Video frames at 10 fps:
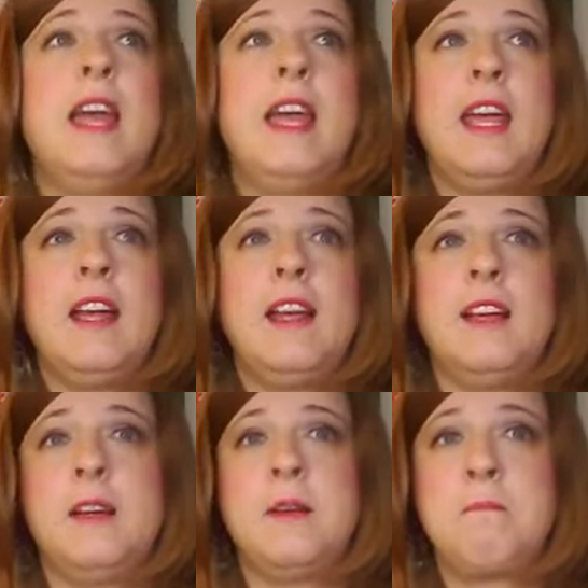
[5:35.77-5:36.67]
e
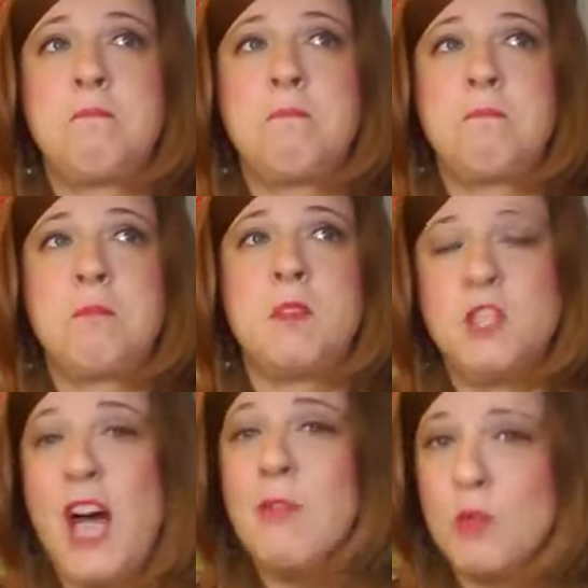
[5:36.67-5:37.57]

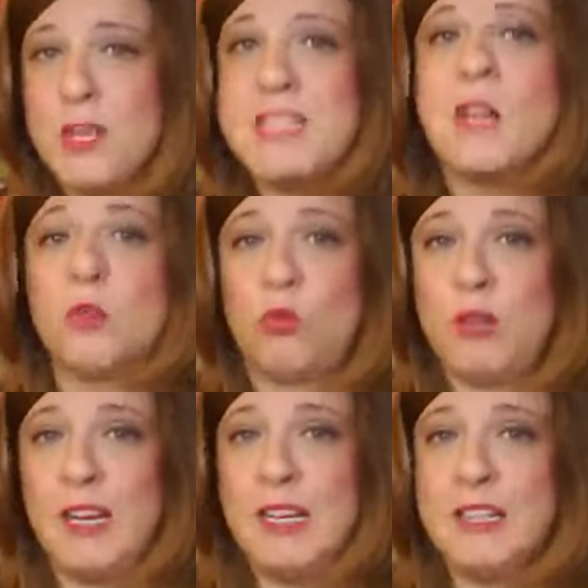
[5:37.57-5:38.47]
um, già avevo iniziato a
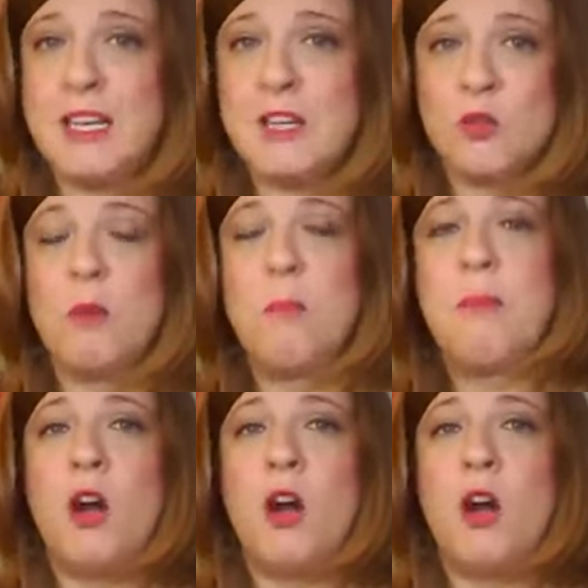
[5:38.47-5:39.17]
studiare il tedesco,